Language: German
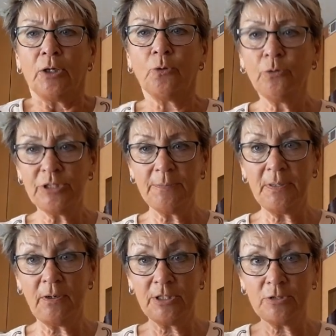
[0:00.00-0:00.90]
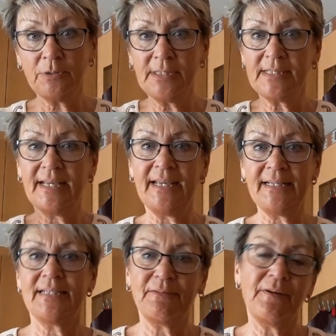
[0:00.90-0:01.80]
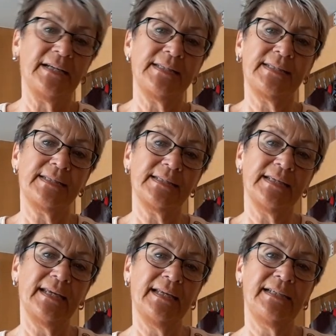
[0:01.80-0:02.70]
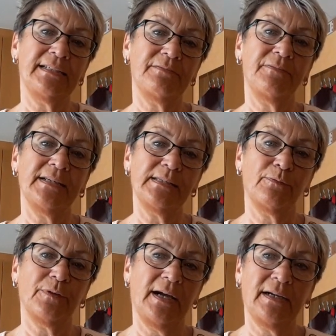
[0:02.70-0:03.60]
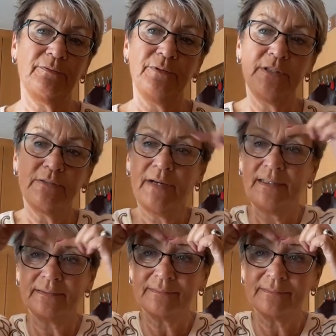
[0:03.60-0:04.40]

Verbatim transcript: Gut, die Beleuchtung ist etwas, etwas fragwürdig, weil...